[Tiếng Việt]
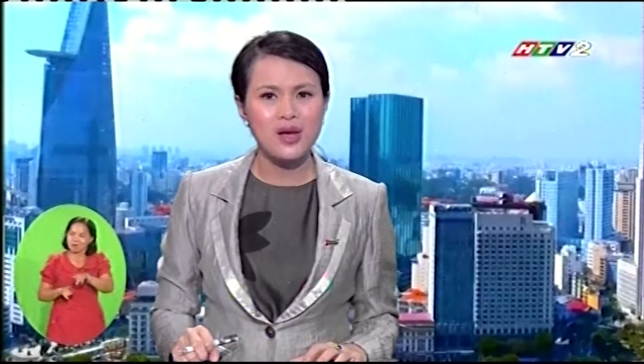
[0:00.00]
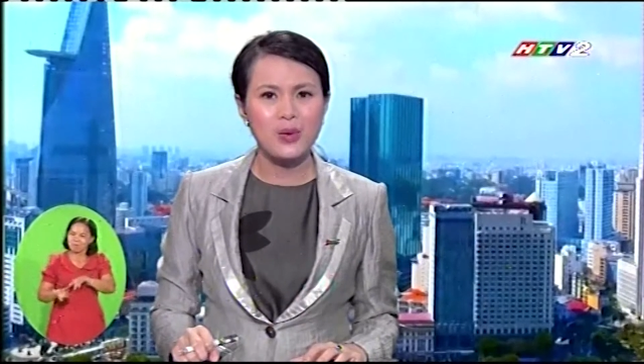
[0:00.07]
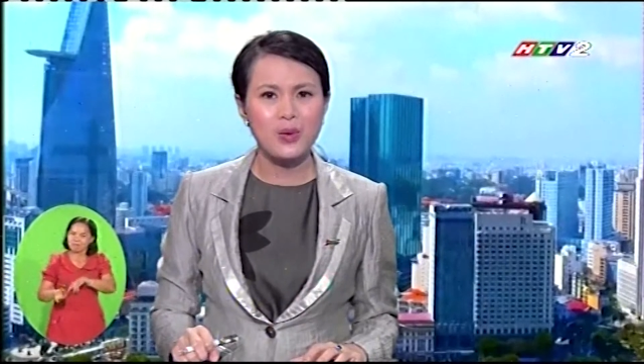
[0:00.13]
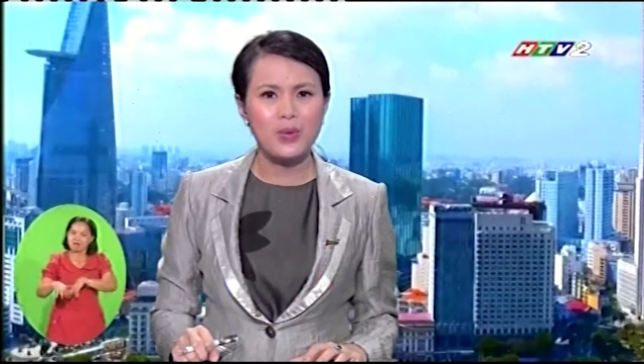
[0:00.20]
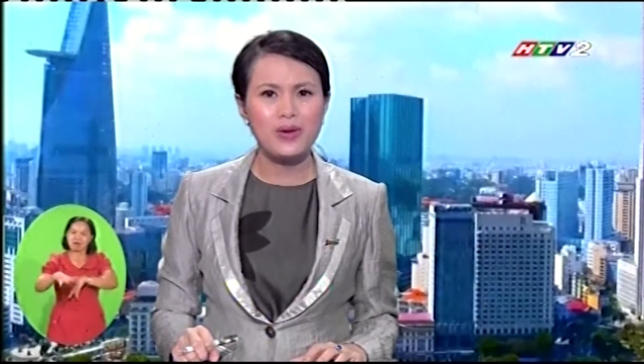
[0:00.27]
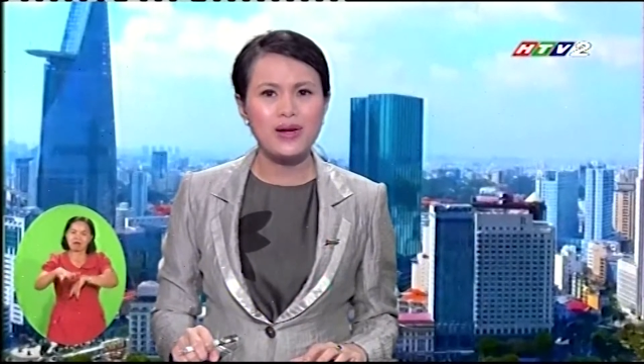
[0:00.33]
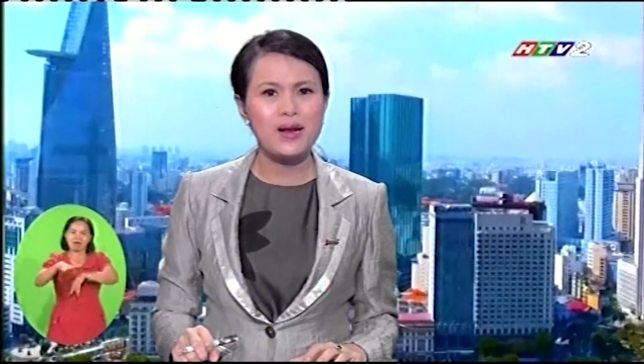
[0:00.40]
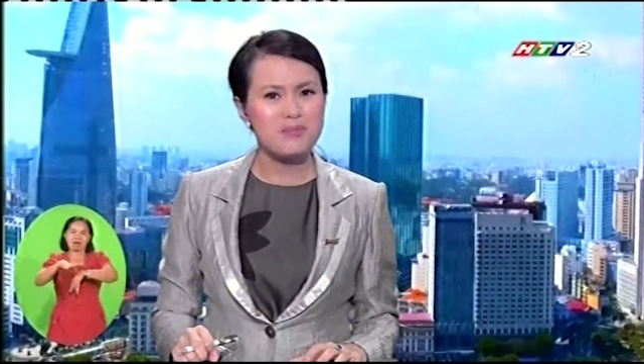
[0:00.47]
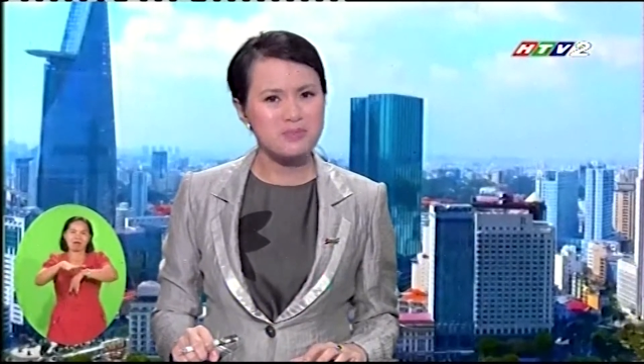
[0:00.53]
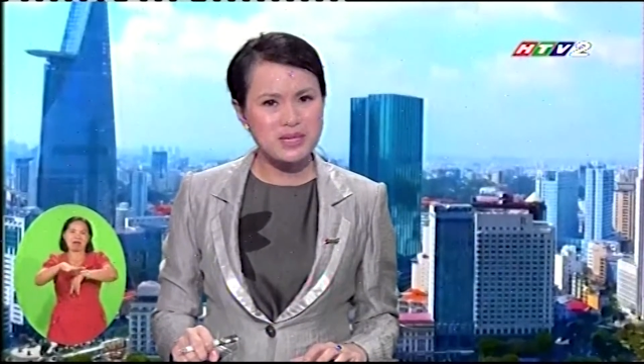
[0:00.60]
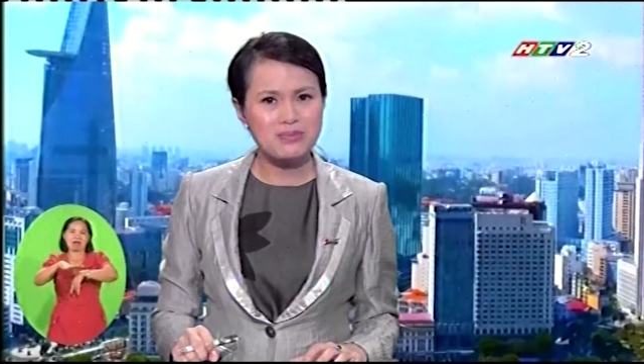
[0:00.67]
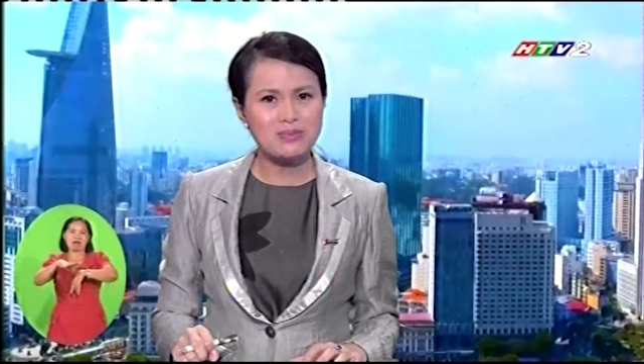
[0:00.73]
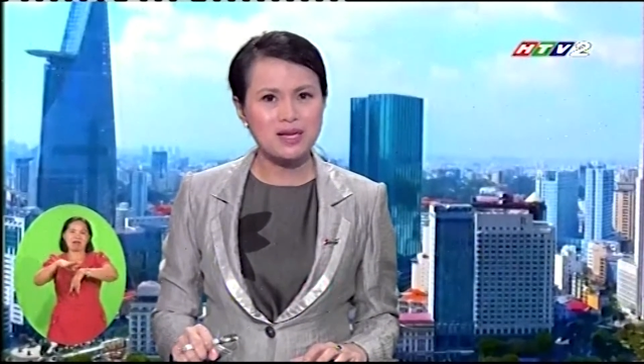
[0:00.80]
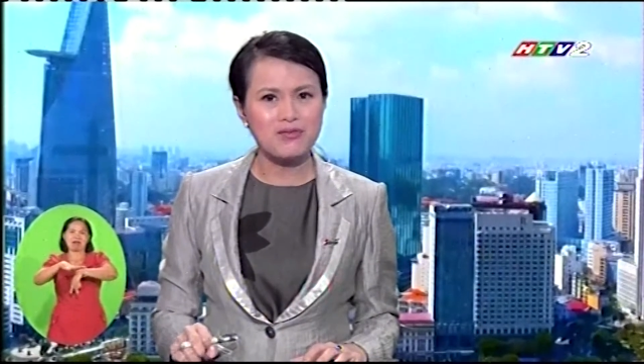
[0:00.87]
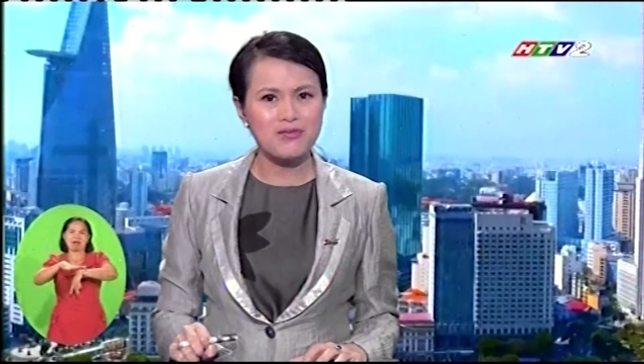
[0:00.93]
của
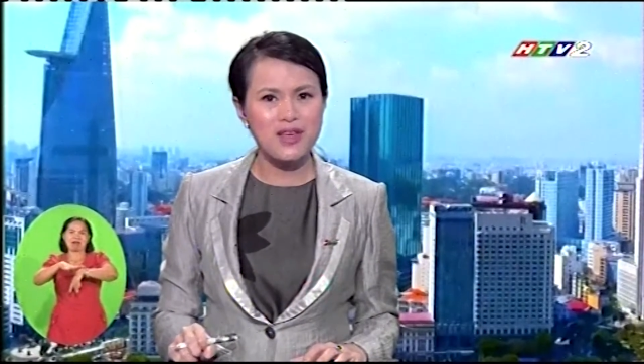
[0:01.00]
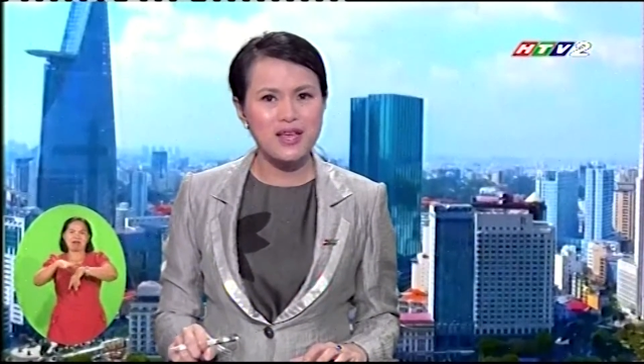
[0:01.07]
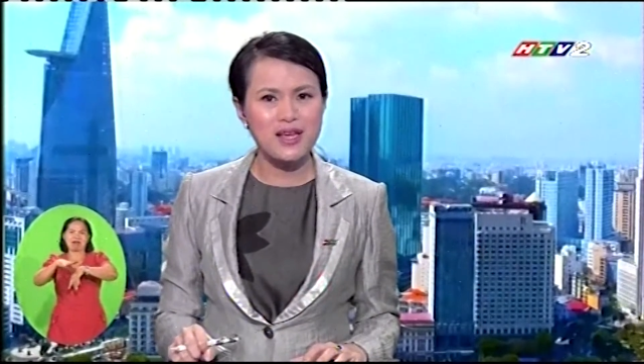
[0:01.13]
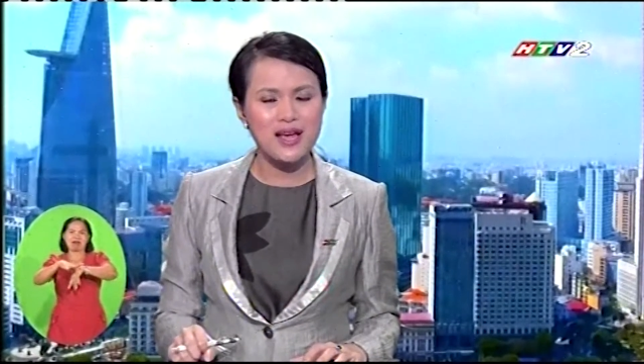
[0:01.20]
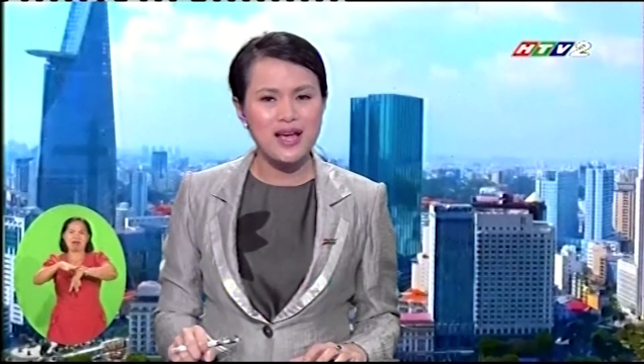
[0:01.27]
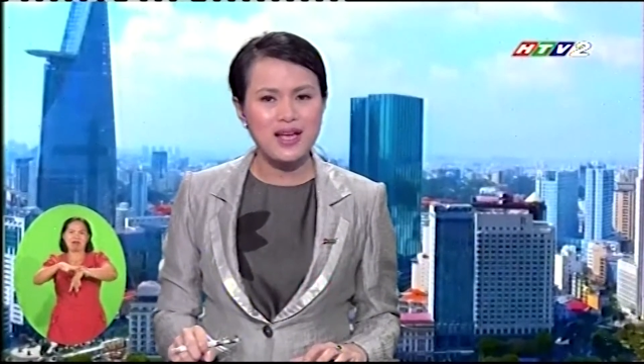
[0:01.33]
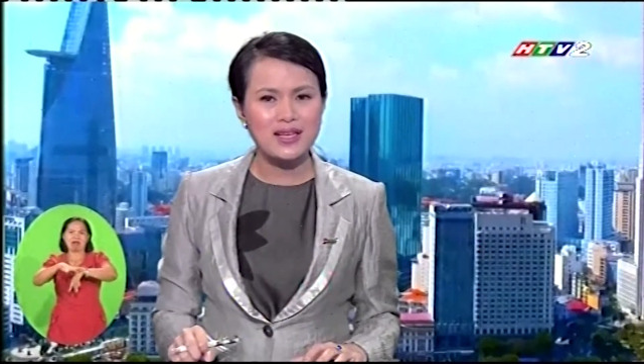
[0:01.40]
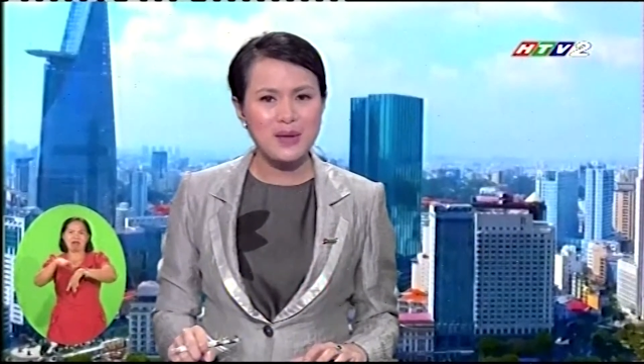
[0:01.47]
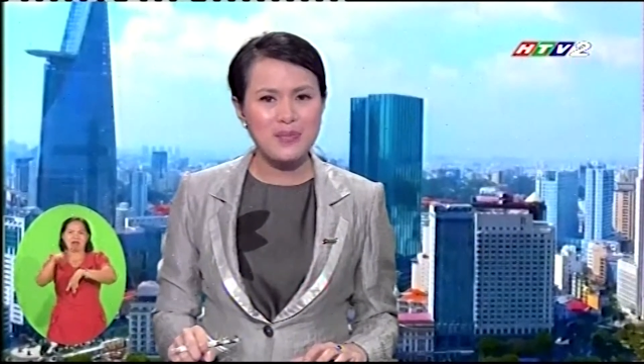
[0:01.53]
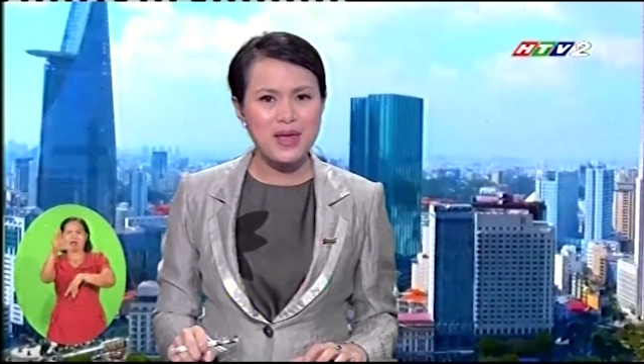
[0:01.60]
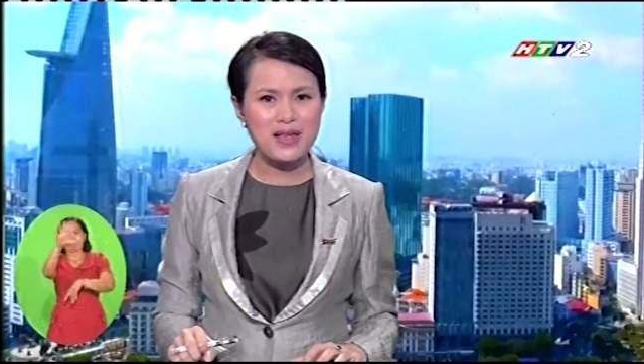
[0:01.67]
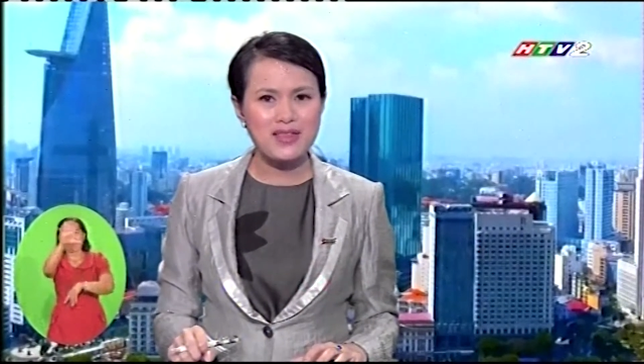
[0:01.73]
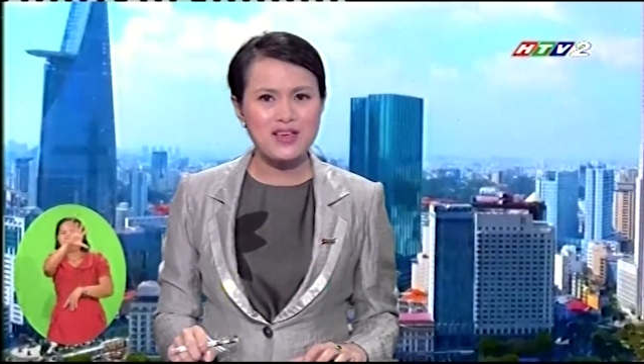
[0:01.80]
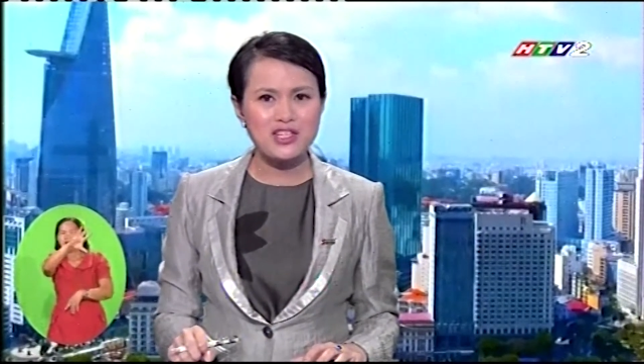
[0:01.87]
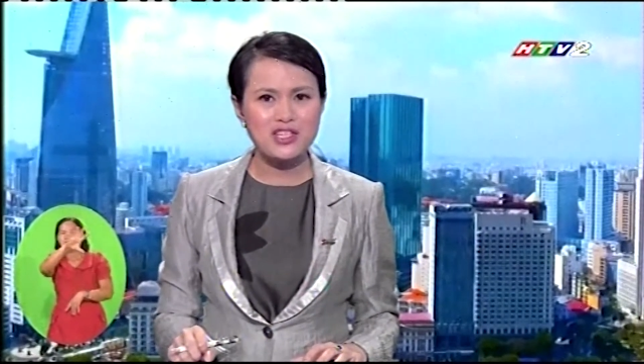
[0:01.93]
500 thành viên tham
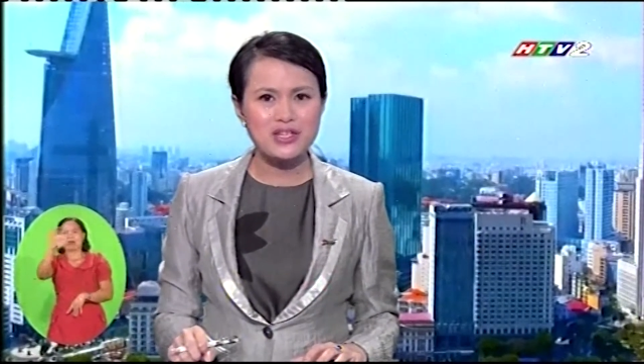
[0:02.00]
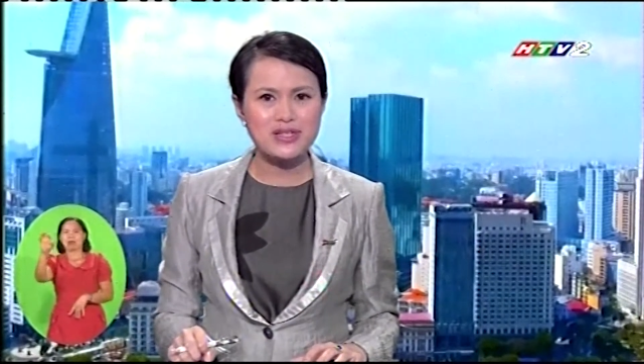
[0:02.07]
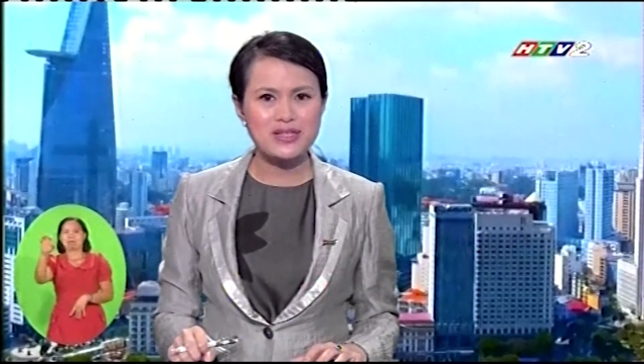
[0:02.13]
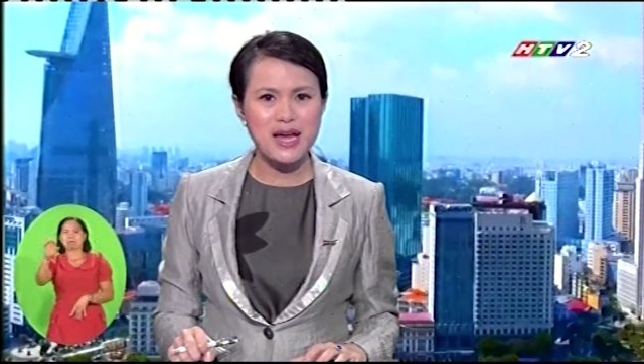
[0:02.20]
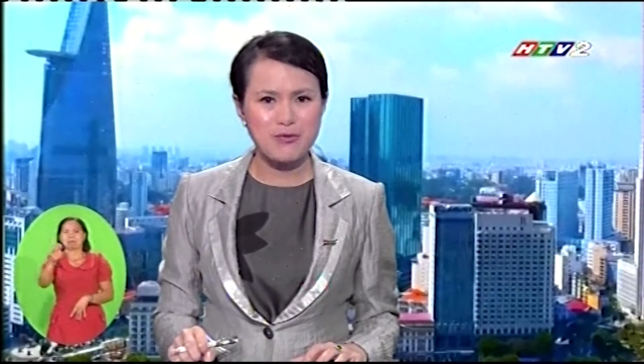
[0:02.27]
gia chương trình